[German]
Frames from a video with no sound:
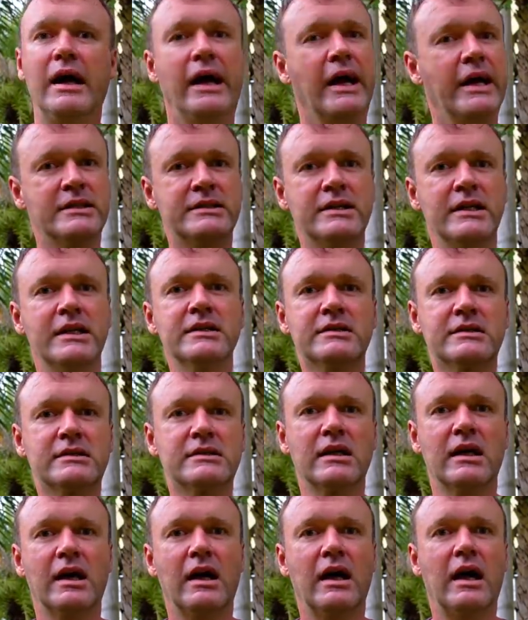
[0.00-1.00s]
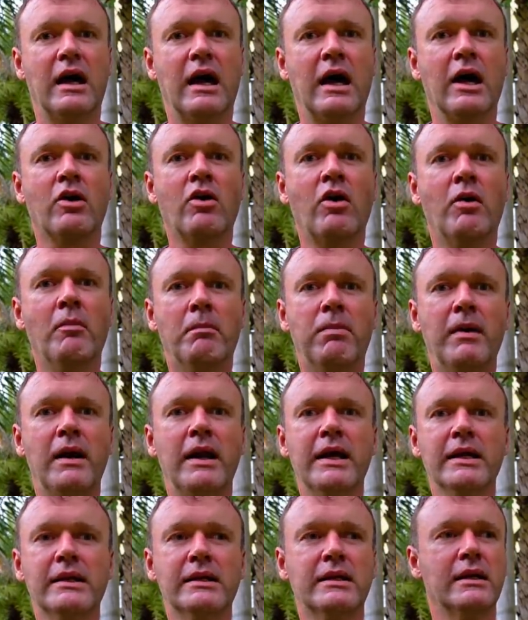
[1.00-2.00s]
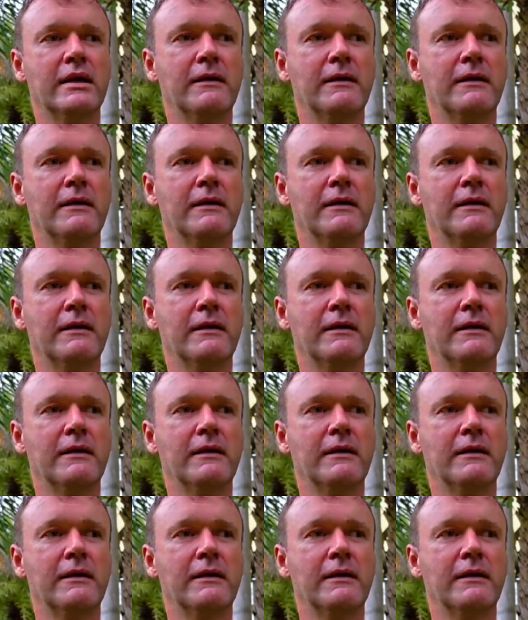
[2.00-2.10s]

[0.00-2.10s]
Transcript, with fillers: es ist ein komplett